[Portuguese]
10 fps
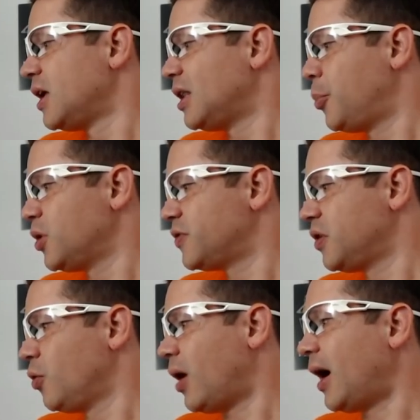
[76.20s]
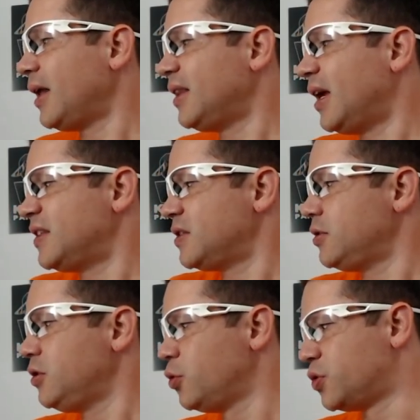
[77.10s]
E depois vem o iNet
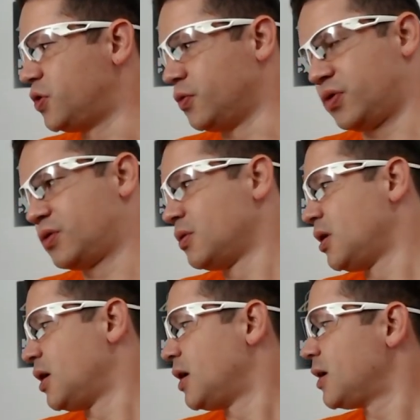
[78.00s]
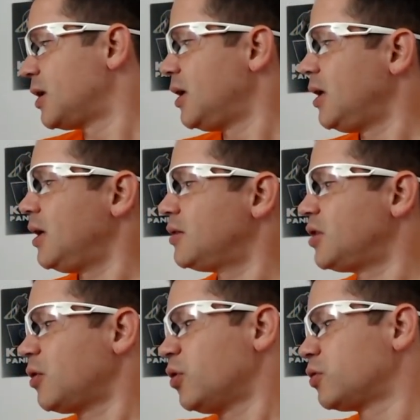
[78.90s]
Utils, que
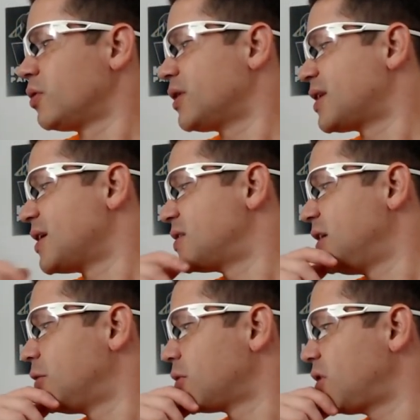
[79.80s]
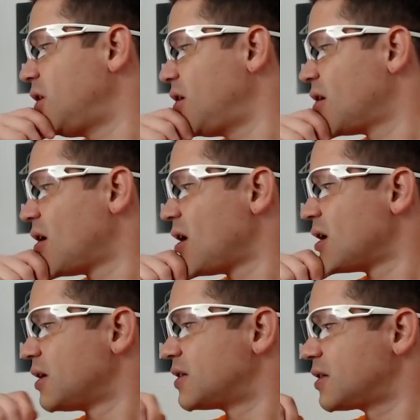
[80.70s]
de acordo com o que está escrito aqui,
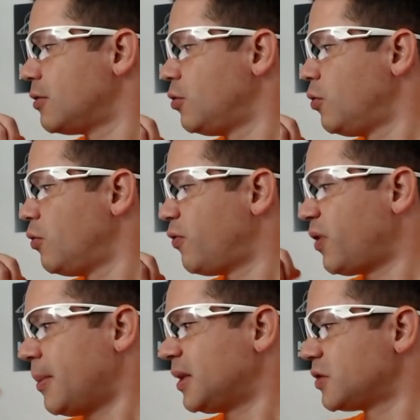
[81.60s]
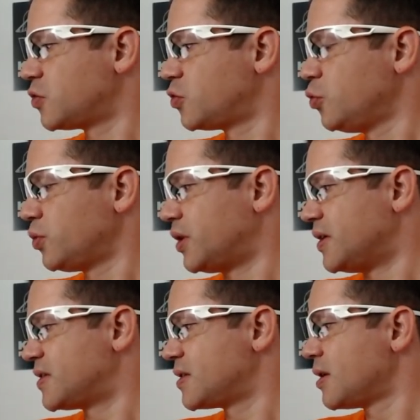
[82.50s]
são ferramentas
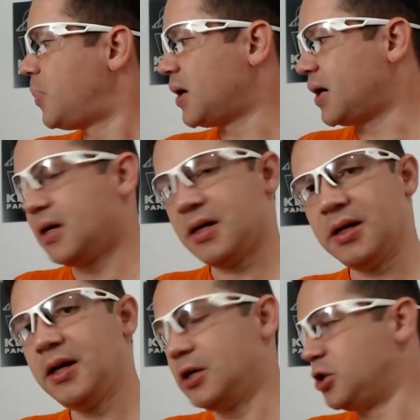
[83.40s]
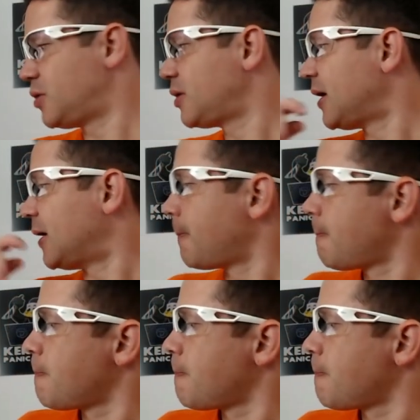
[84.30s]
úteis para a rede, tá?